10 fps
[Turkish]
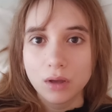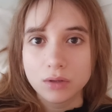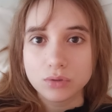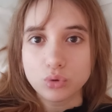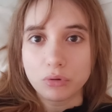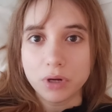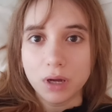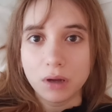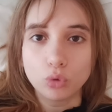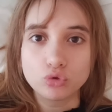
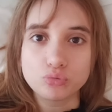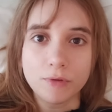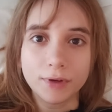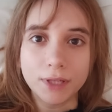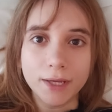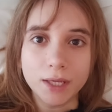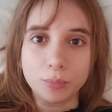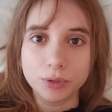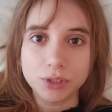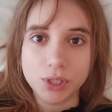Sonra konuşma falan
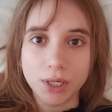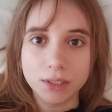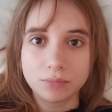yapılacak.